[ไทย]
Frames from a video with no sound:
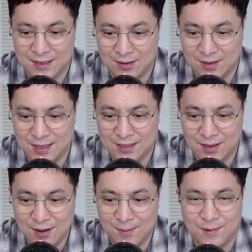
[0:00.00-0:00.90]
ก็ถ้าช
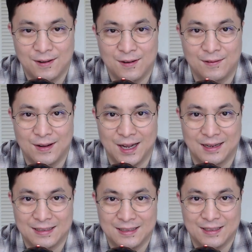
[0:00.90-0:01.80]
อบก็ ฝาก
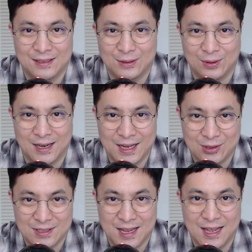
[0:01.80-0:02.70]
กด ไลค์ ก
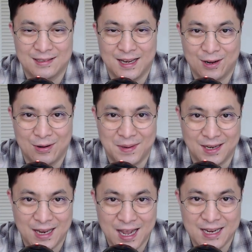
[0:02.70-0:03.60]
ดแชร์ แสดงความเห็น
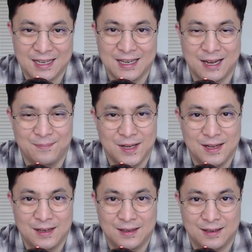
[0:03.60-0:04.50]
ได้นะครับ
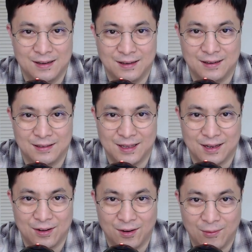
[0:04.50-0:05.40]
แต่
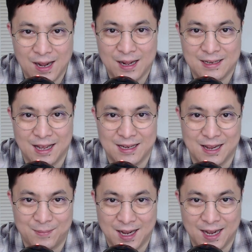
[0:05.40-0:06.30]
ขอว่า อย่าห
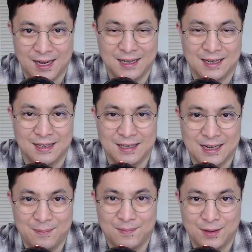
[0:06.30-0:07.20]
ยาบคายแล้วกันนะค
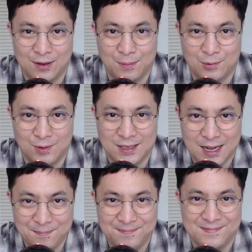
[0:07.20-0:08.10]
รับ ขอบคุณค
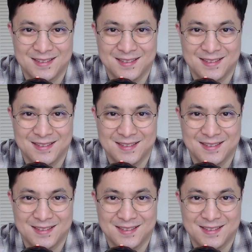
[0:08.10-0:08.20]
รับ